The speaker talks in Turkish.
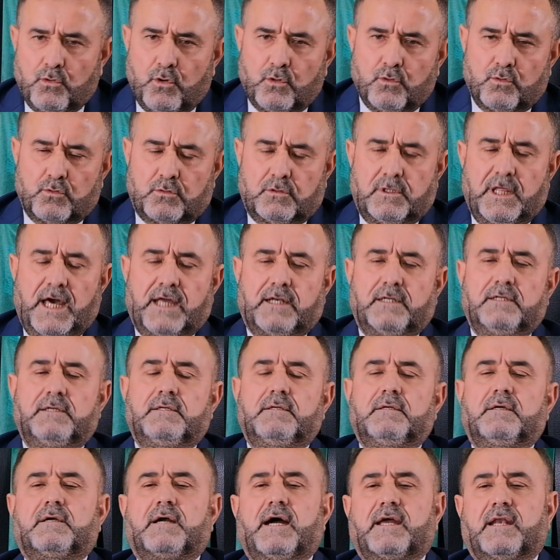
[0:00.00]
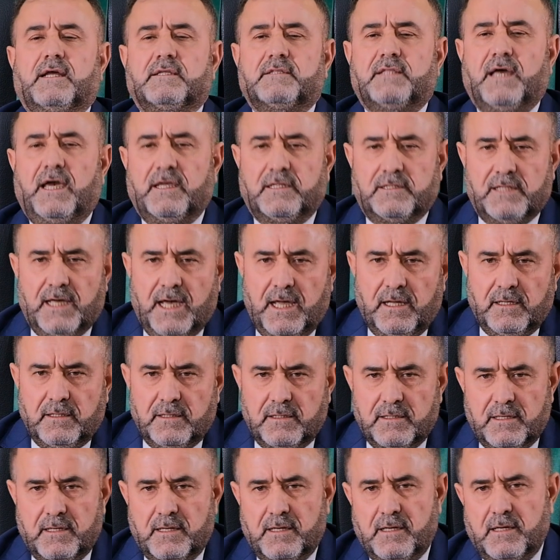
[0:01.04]
konutları Karatay'da
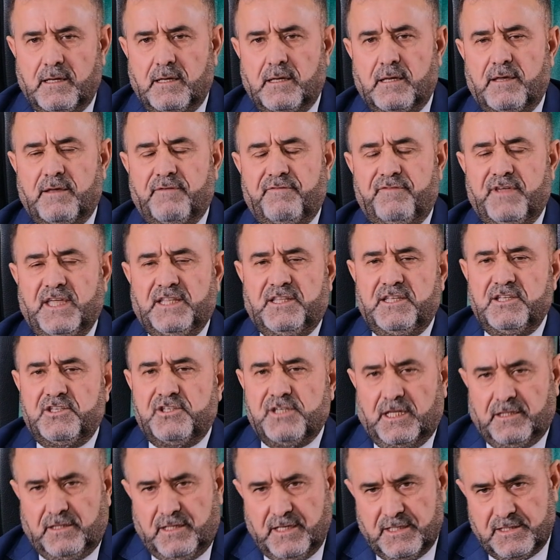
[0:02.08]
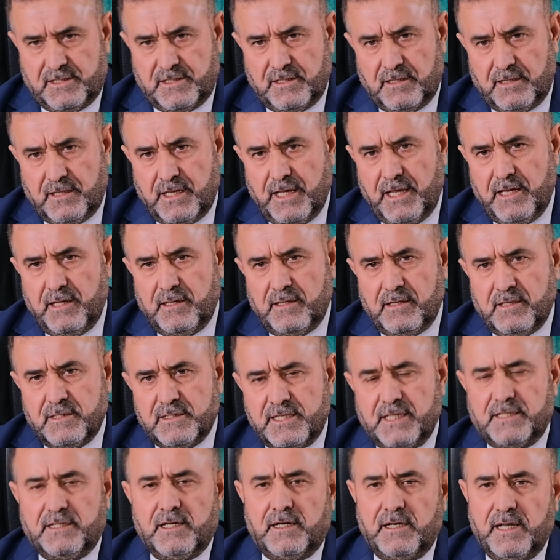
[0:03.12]
e, Fetih Caddesi'nde
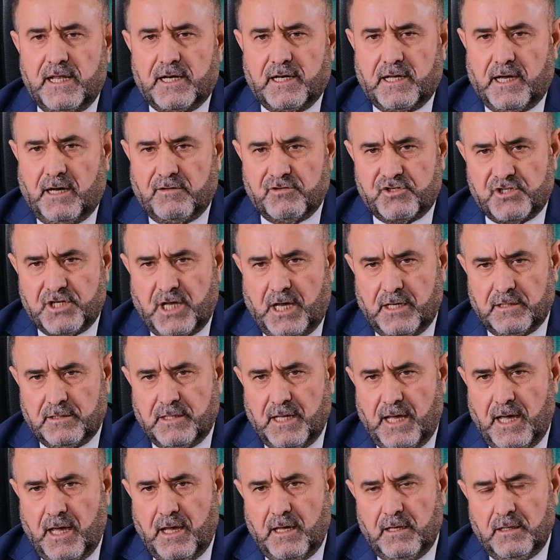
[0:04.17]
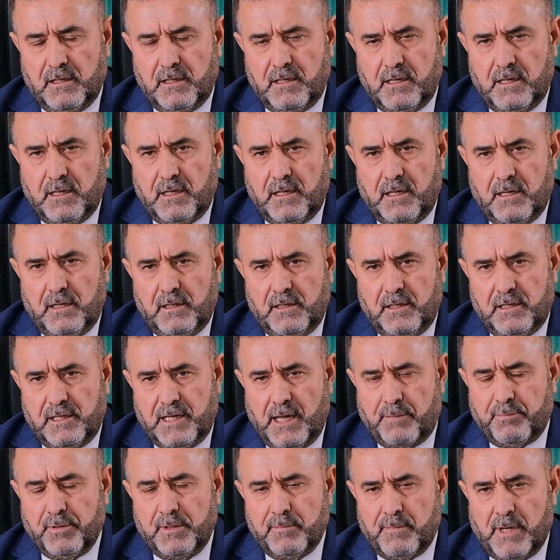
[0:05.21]
Sedirler Kavşağı'nda e,
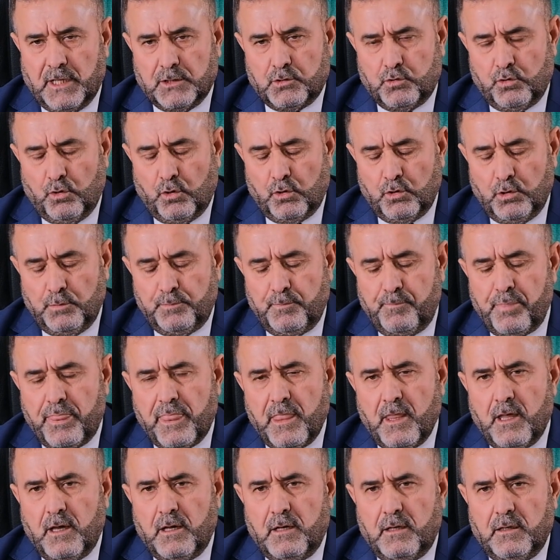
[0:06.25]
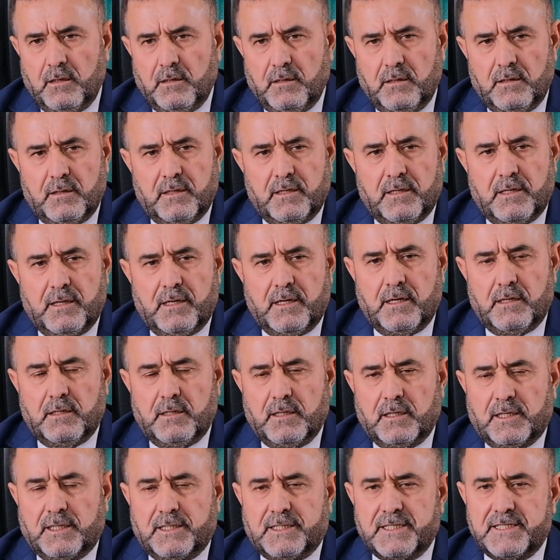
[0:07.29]
yapılmakta olup e,
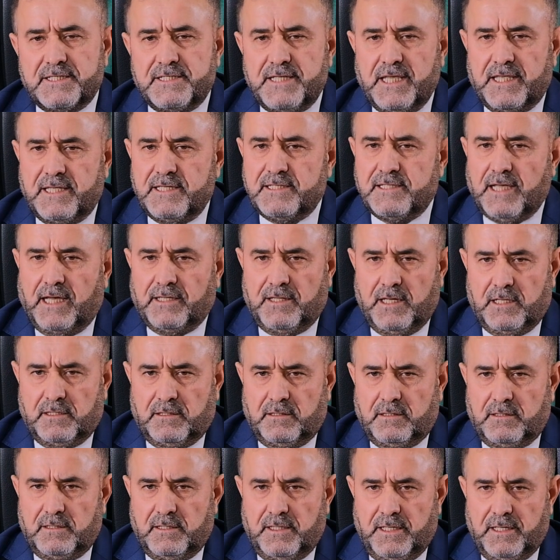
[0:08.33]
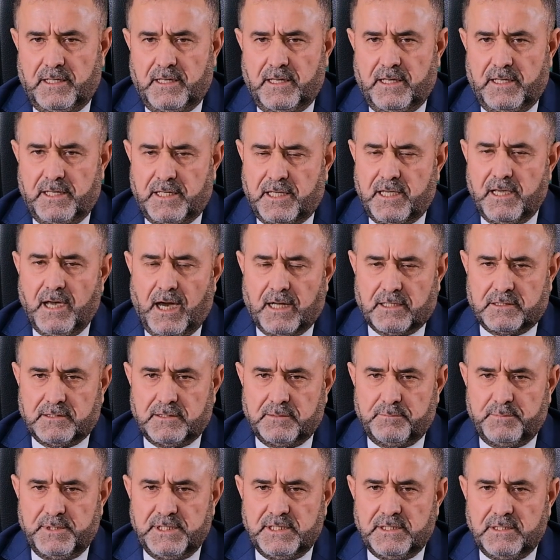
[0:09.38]
48 adet e, 2
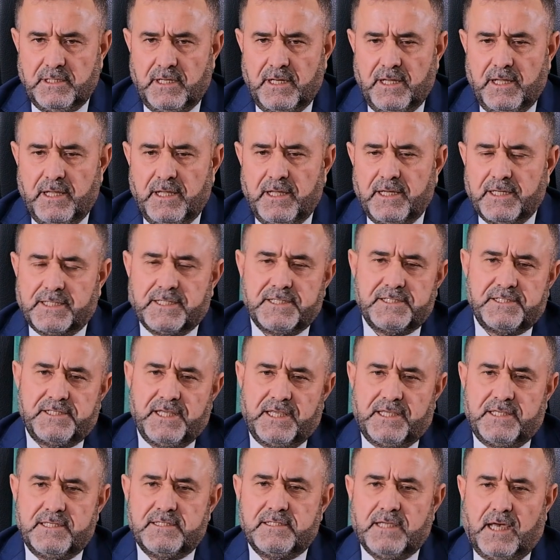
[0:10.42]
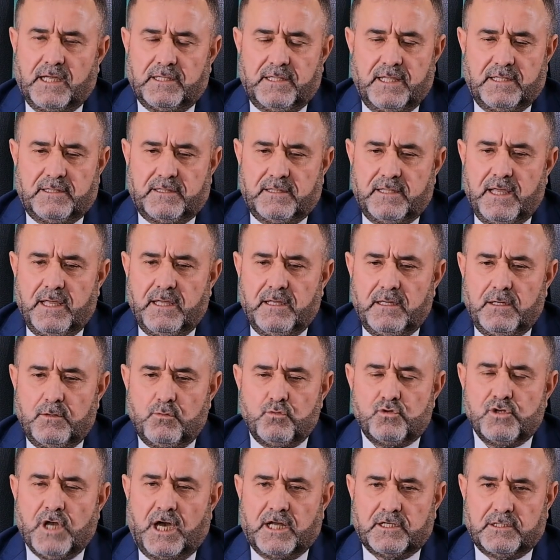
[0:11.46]
artı 1, 48 adet de
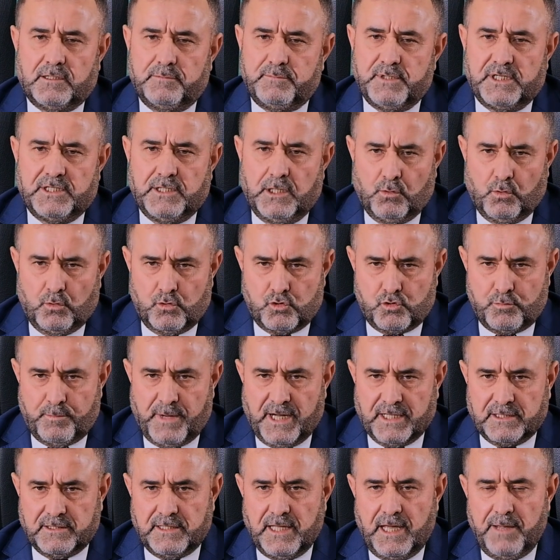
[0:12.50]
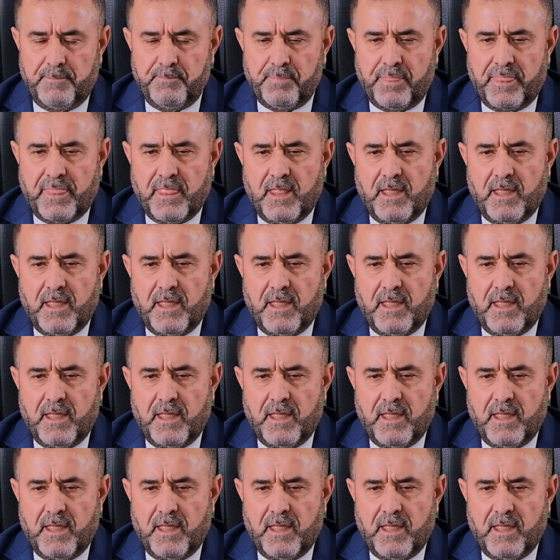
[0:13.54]
3 artı 1'den oluşmakta.